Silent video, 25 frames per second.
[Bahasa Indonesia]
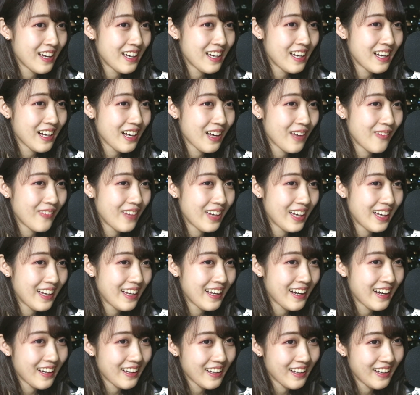Kau genggam
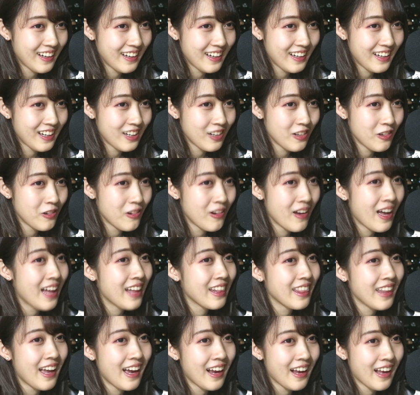erat
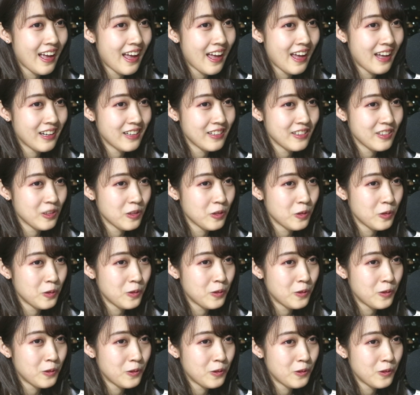kedua
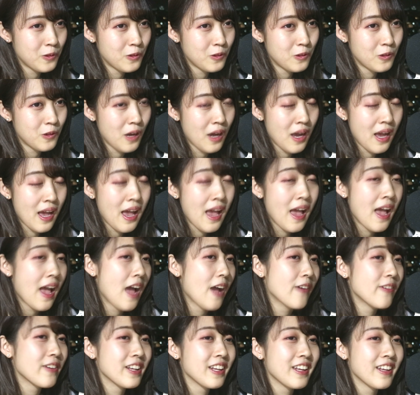tanganku
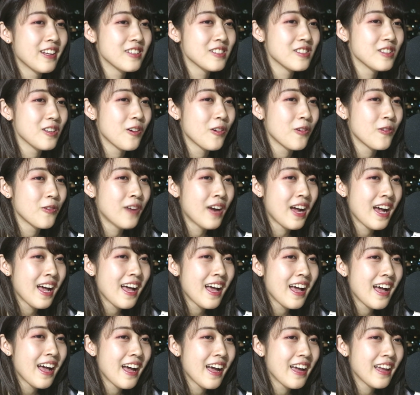Everything's
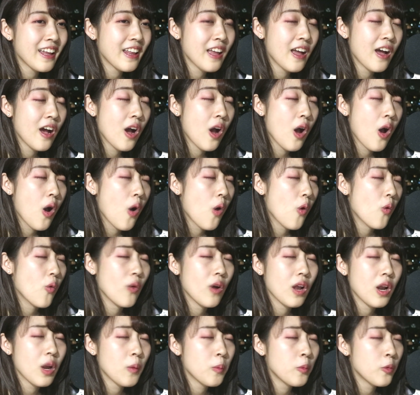alright
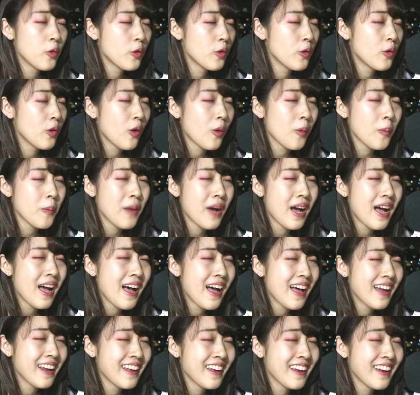Walaupun
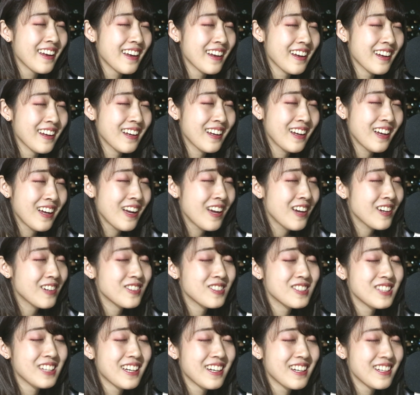nobody
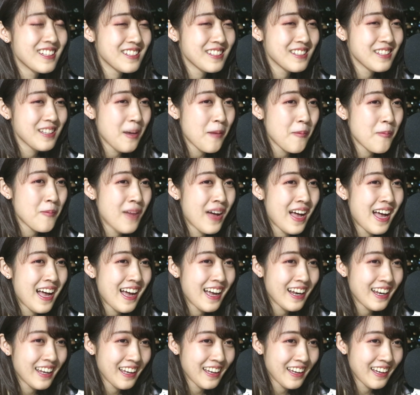Ku jadi
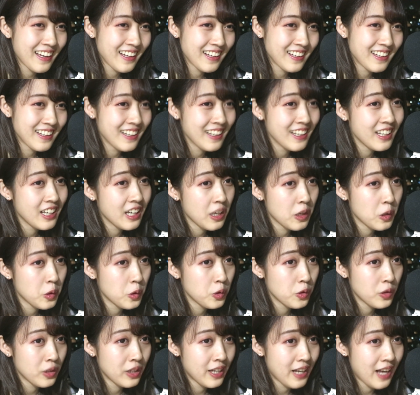somebody
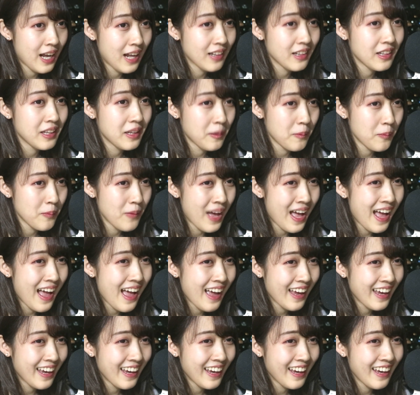Diriku yang
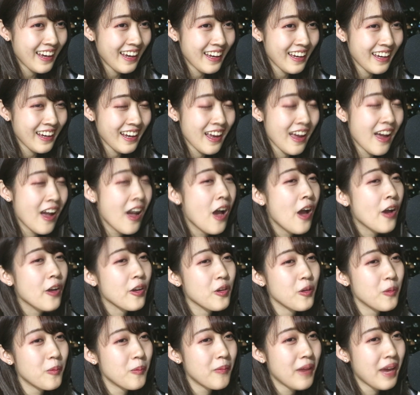terbaik
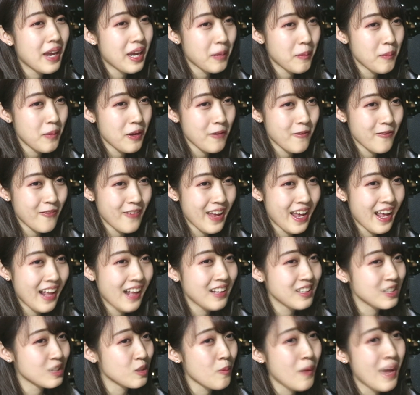You make me
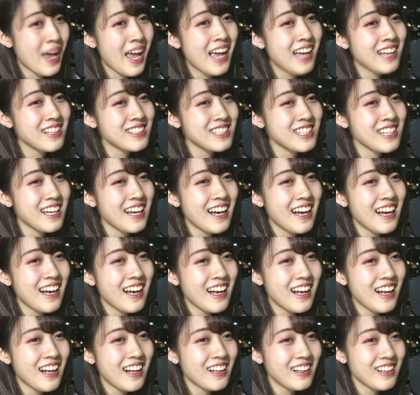feel
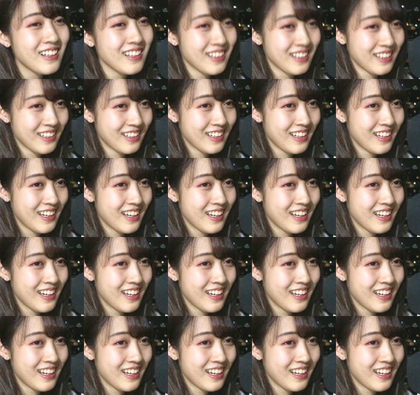special